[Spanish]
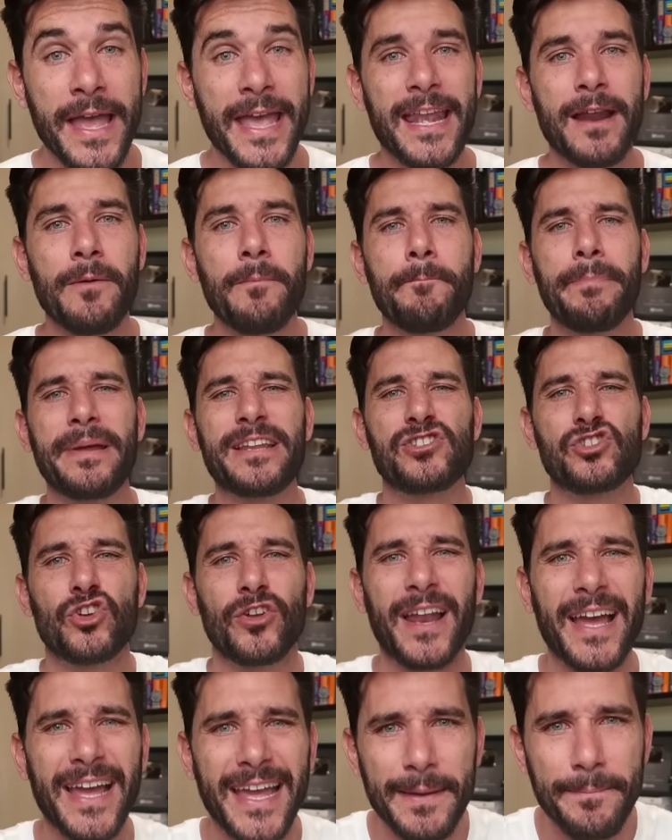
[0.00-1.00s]
Era un
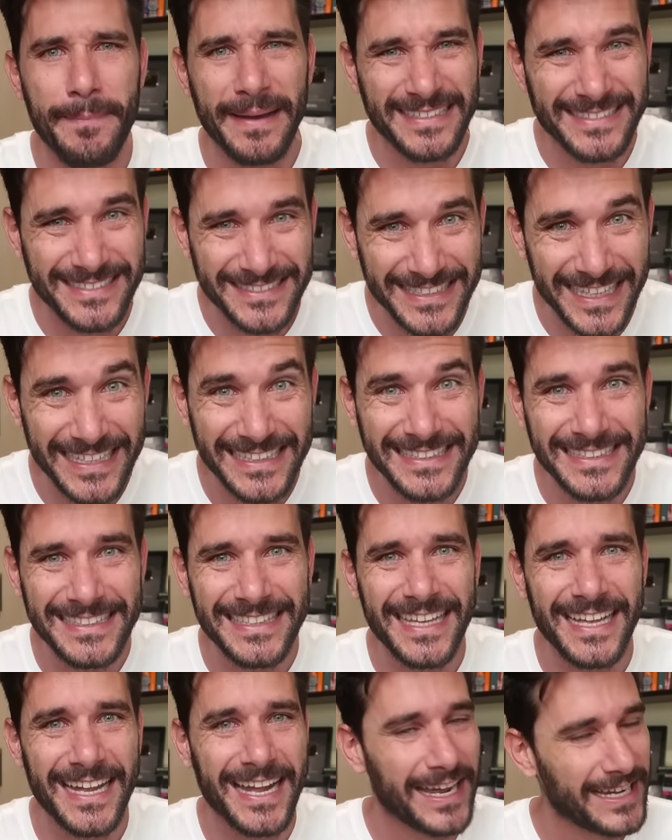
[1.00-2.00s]
personaje
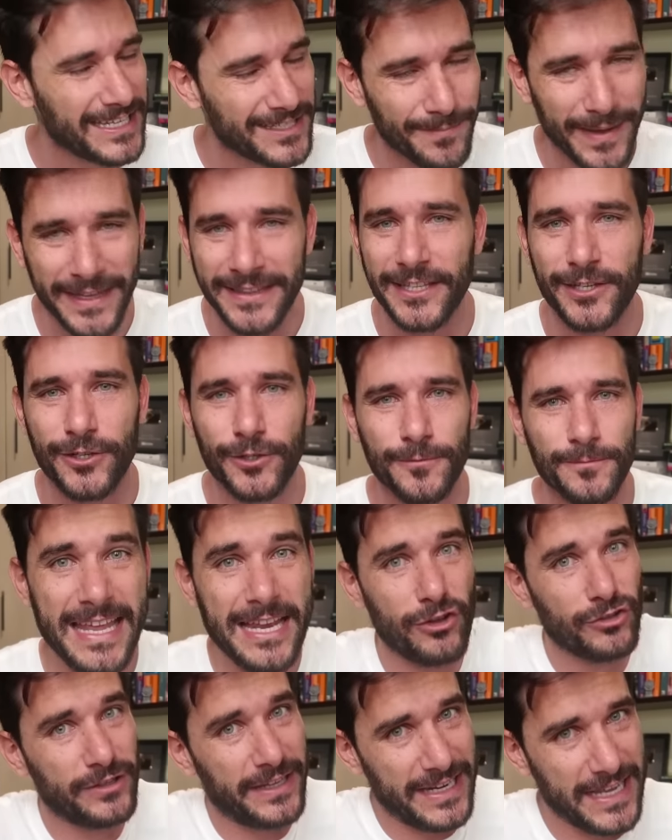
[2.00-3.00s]
bastante carismático. Y
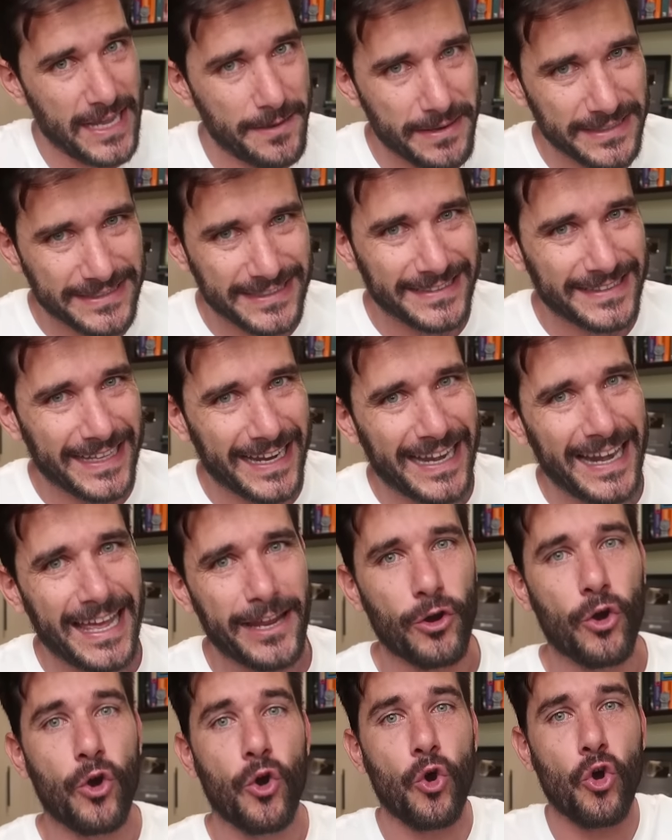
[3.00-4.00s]
lo tenía bastante
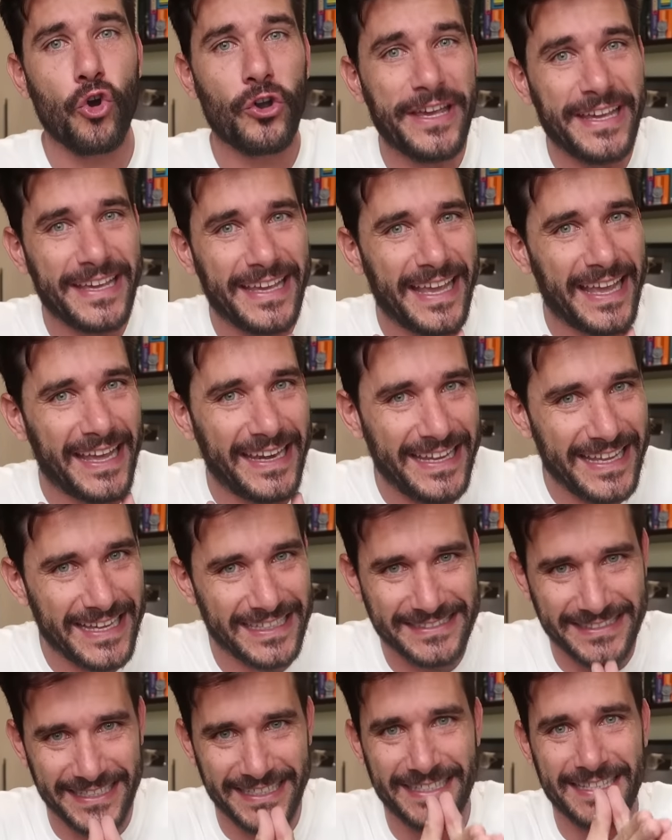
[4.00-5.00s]
claro, Hawking
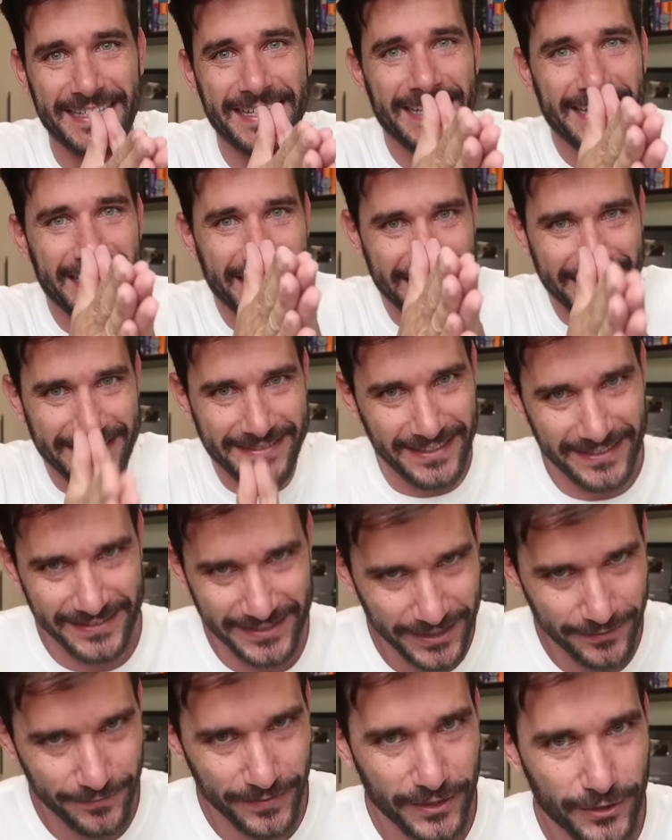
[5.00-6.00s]
quería ser
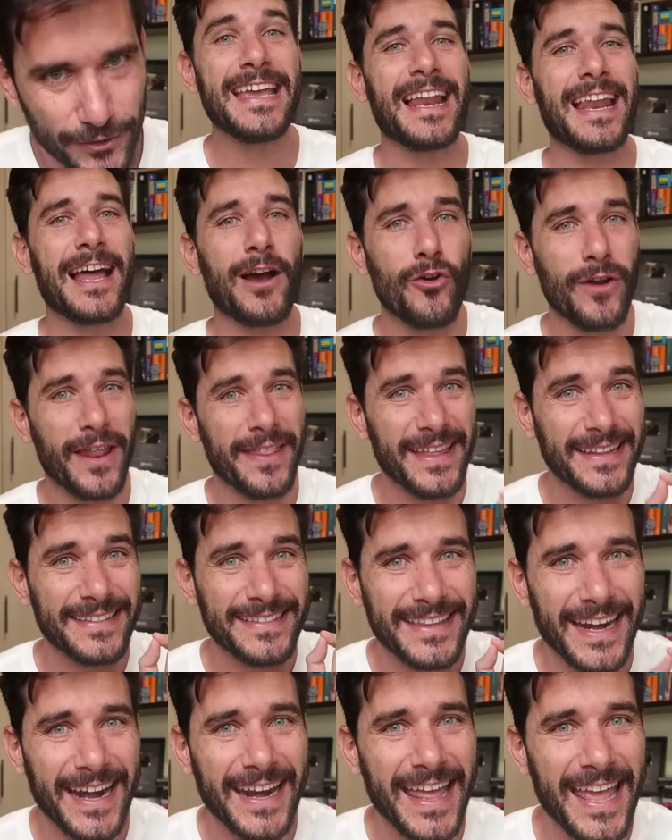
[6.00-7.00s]
científico. Y a la hora de
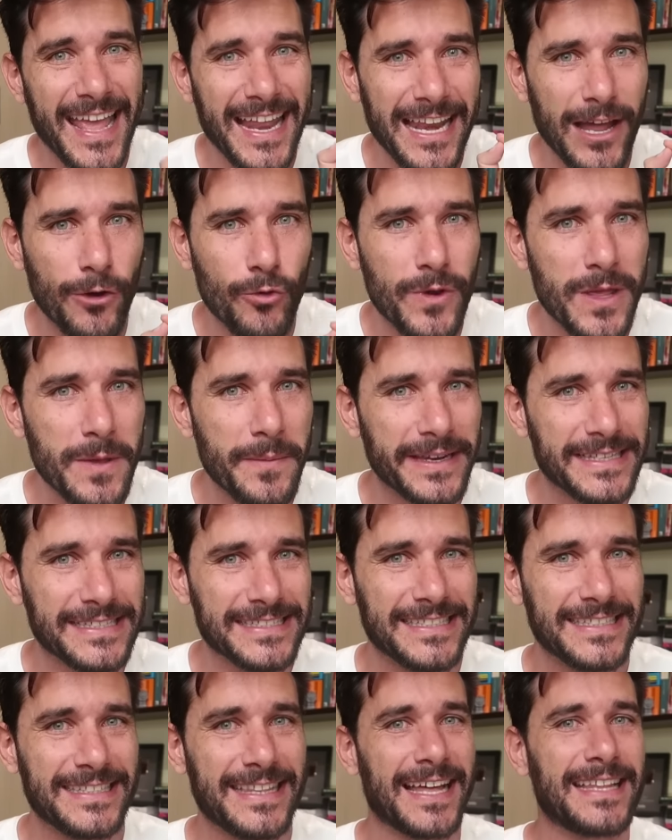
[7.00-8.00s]
entrar en la
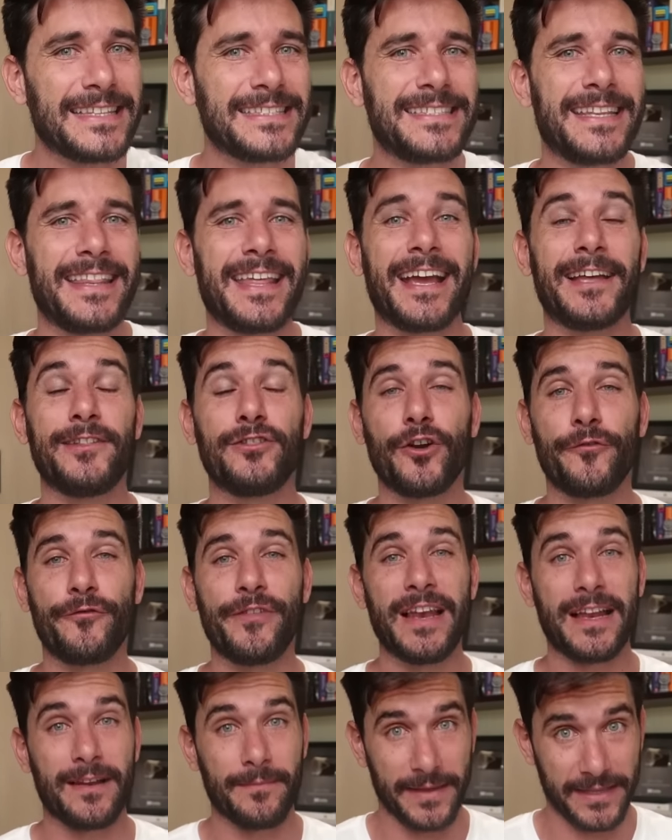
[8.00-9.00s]
universidad se decantó
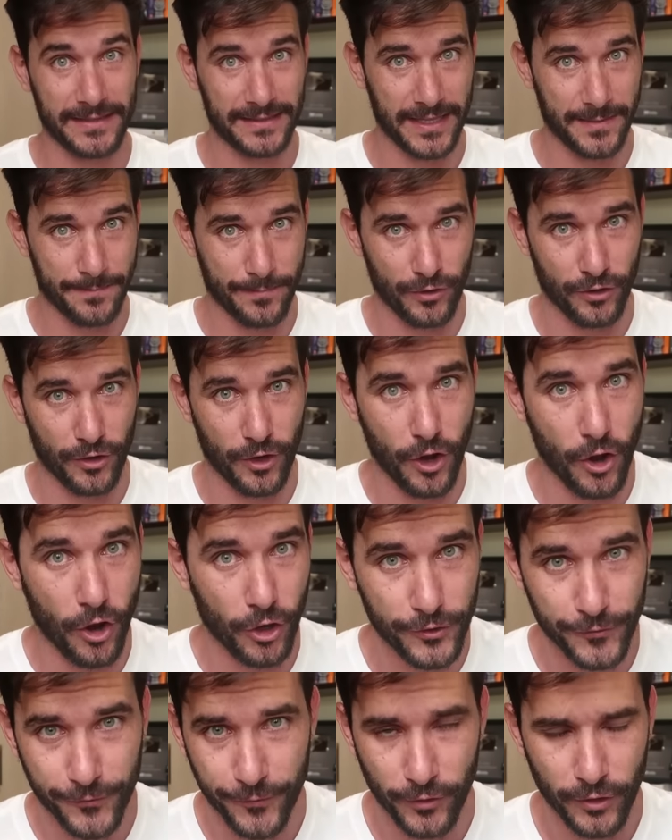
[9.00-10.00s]
finalmente por
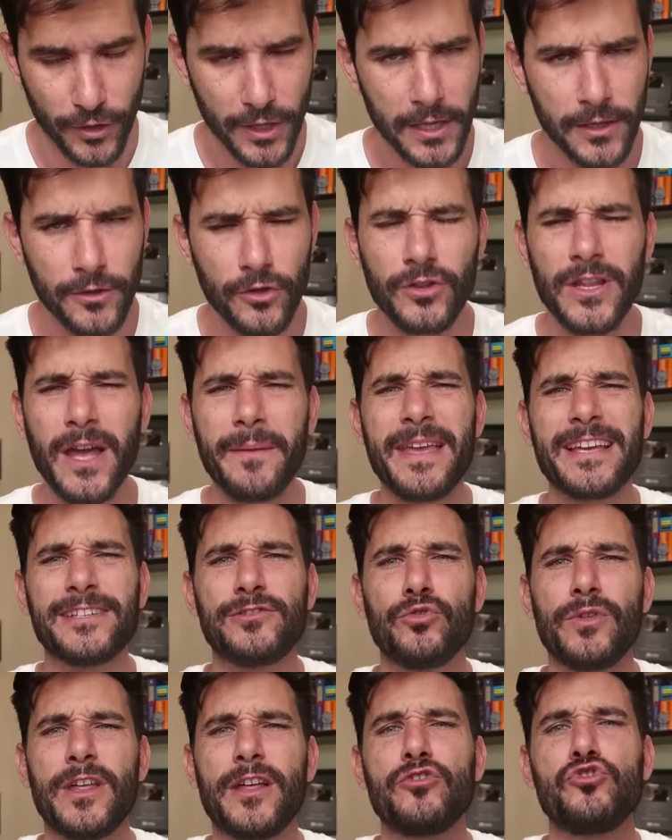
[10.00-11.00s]
Oxford, donde había
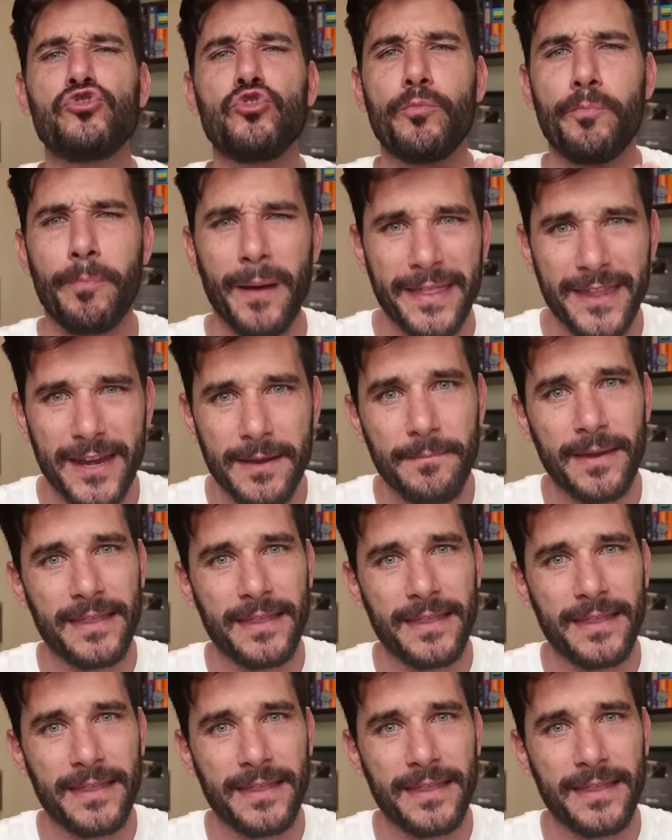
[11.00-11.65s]
estudiado su padre